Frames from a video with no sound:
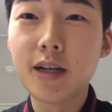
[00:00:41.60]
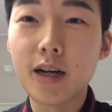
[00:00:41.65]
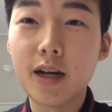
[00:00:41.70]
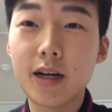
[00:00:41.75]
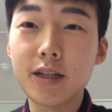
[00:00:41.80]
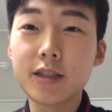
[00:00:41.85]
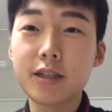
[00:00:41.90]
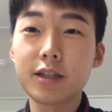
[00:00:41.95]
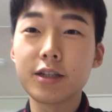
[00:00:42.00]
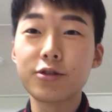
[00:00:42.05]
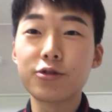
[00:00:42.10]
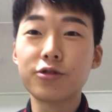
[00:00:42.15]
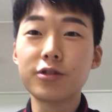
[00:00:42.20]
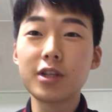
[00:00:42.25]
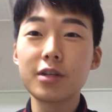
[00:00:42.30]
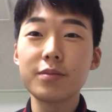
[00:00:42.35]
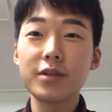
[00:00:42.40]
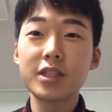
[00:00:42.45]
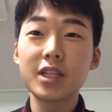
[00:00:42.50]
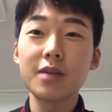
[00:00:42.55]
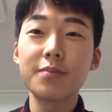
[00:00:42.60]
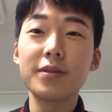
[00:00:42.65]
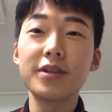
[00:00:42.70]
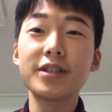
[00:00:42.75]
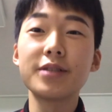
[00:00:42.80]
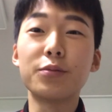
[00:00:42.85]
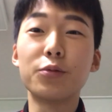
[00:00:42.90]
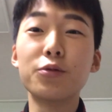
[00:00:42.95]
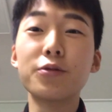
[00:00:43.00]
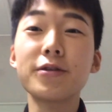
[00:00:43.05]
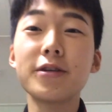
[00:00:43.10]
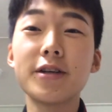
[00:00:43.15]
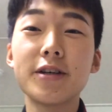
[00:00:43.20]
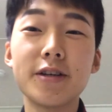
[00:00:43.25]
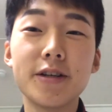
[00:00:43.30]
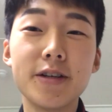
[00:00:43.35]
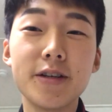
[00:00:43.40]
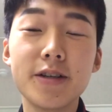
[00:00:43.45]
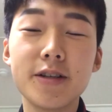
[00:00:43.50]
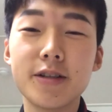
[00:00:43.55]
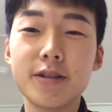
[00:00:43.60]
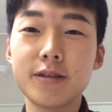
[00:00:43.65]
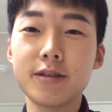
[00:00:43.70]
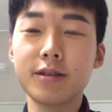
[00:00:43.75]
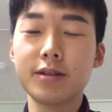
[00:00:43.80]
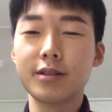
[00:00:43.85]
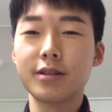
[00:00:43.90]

아직까지 중남의 참맛을 모르네.